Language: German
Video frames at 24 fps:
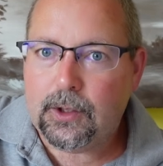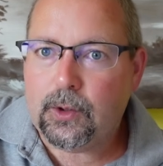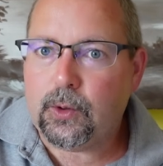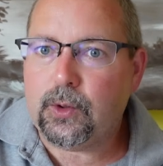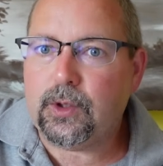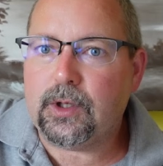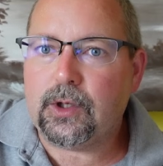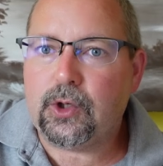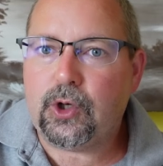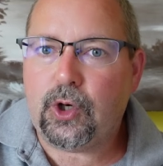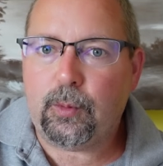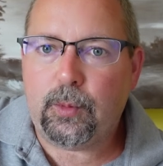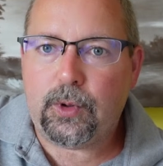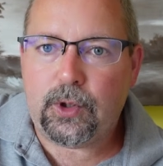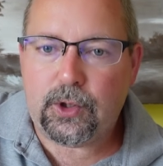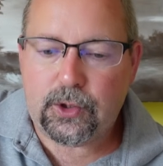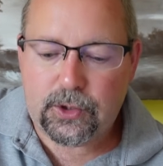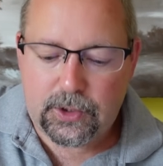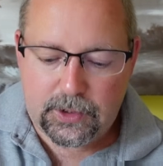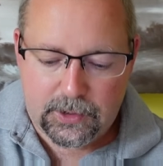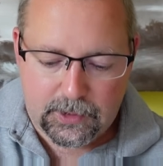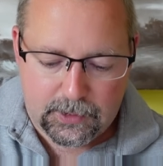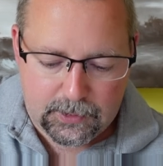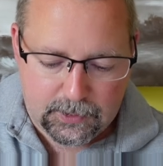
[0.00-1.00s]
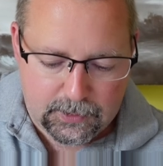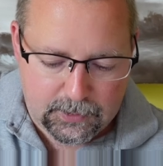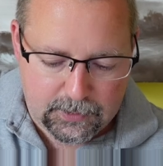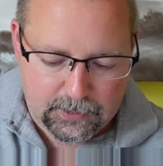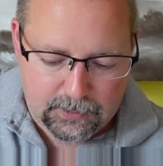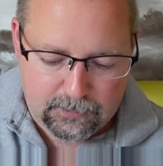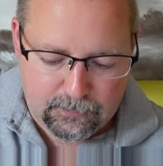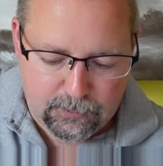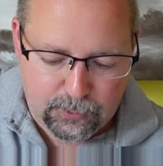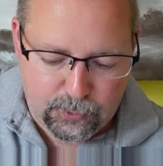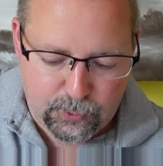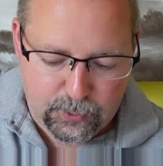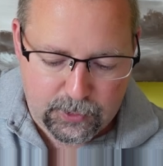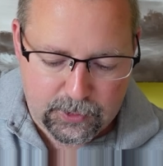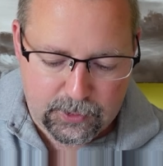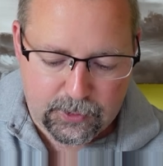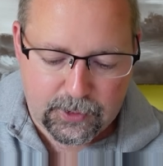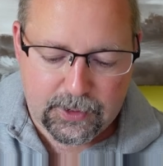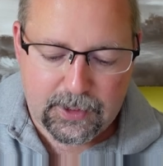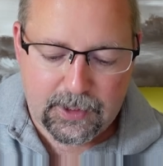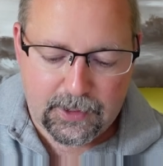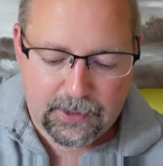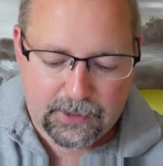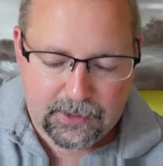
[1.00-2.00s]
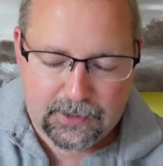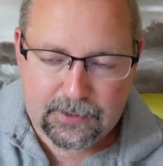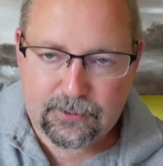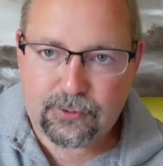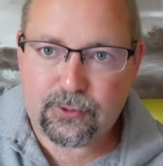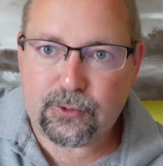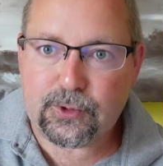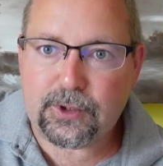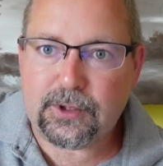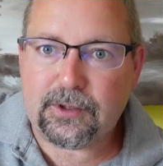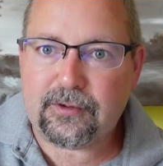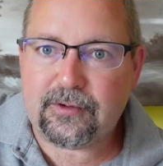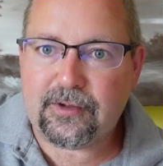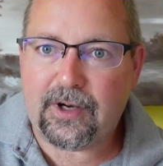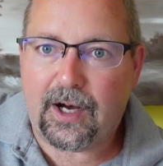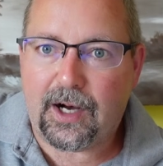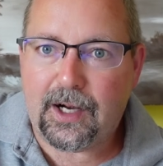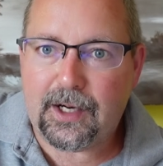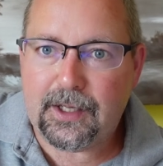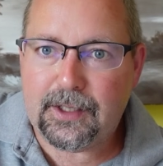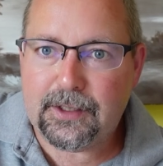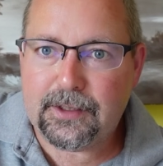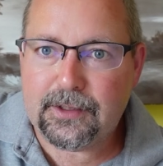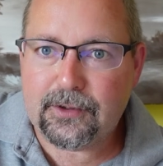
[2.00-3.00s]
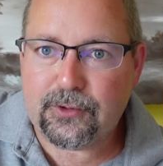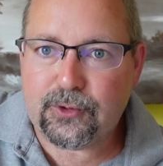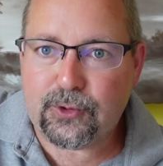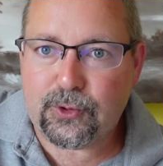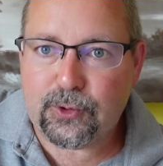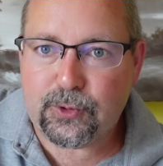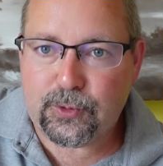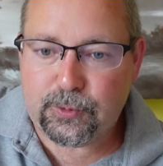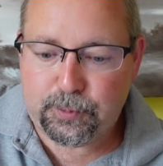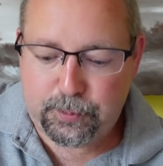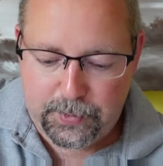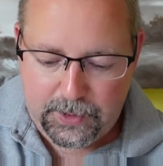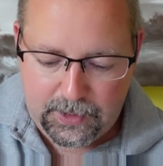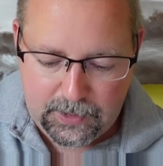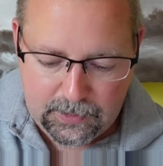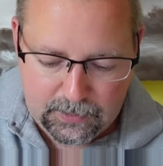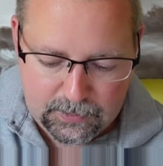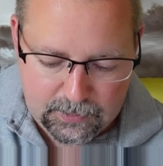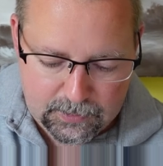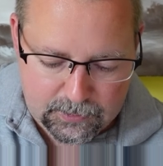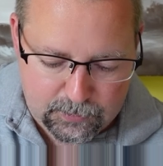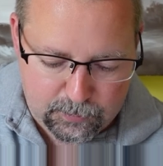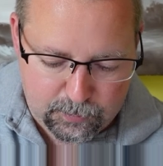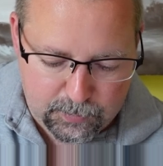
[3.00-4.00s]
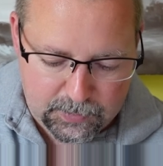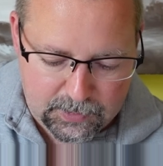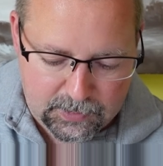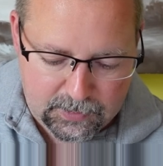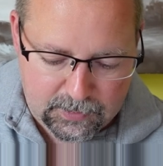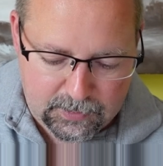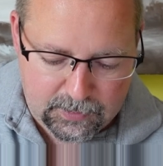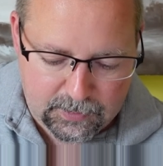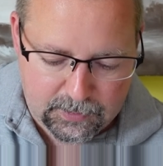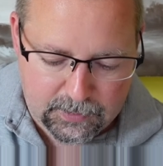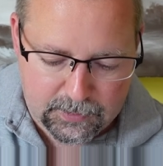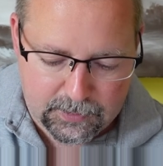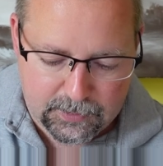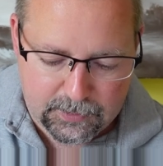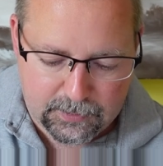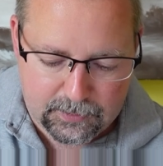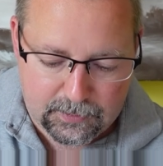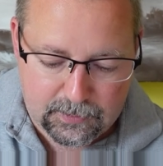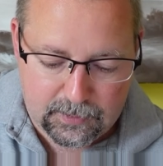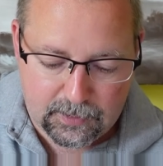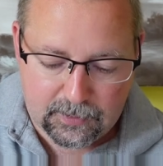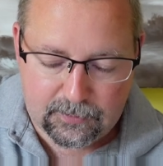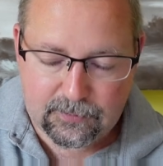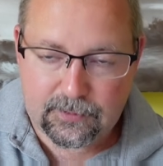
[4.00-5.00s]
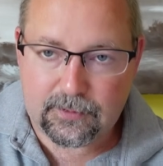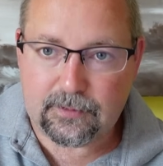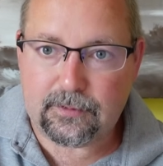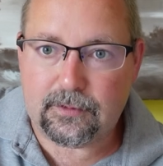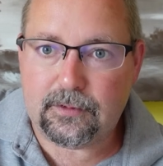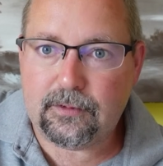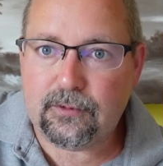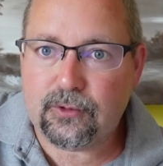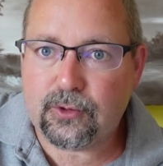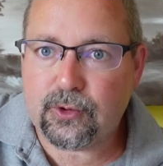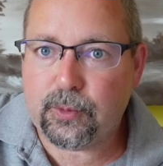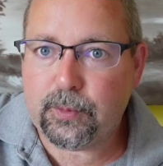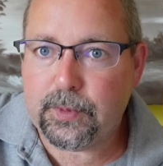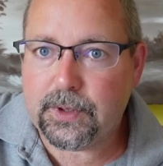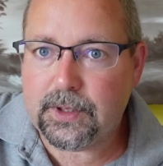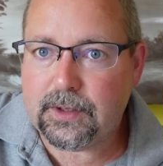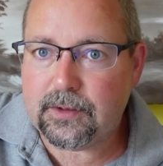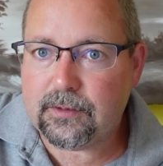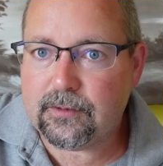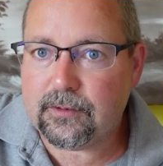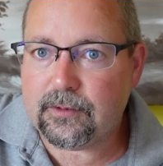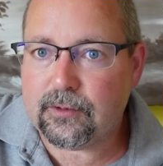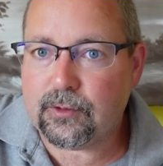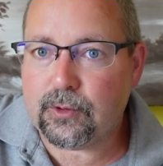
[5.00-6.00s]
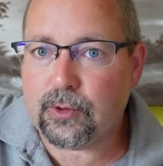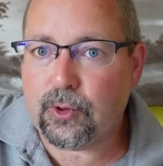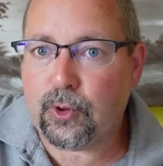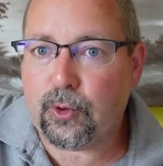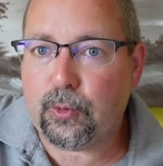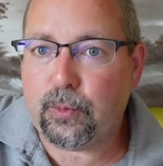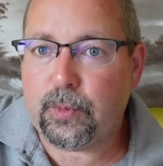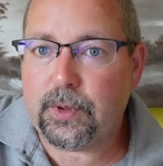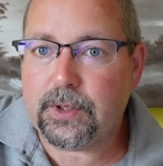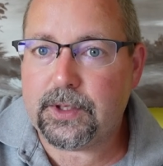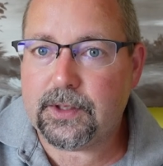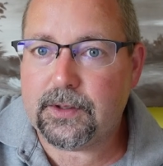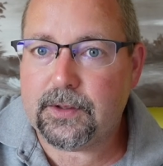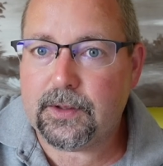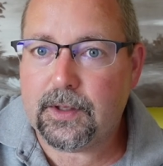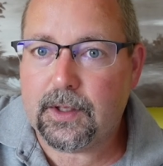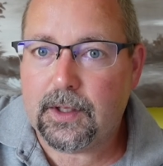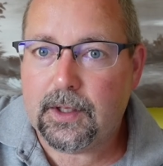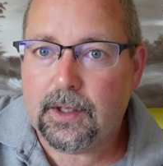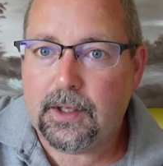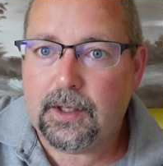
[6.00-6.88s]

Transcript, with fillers: Und dann kommen wir auch äh, eventuell gleich zu den Zahlen, also beginnend mit äh, Texas Instruments, also nochmal den,